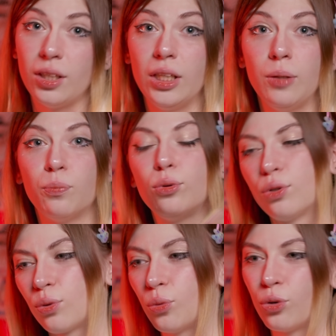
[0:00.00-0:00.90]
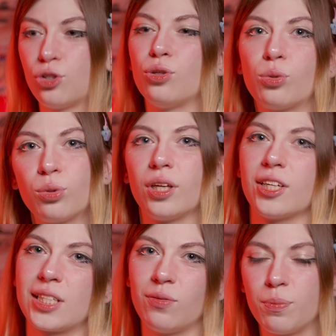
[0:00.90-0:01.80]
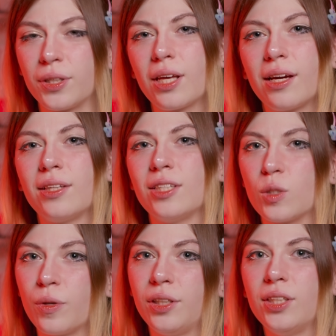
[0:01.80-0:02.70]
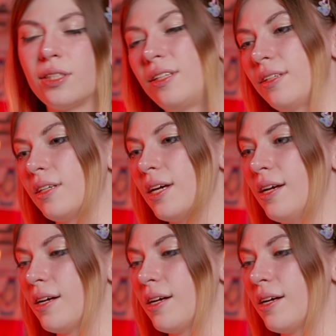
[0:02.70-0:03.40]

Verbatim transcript: и будет очень круто, если вы потегаете исполнителей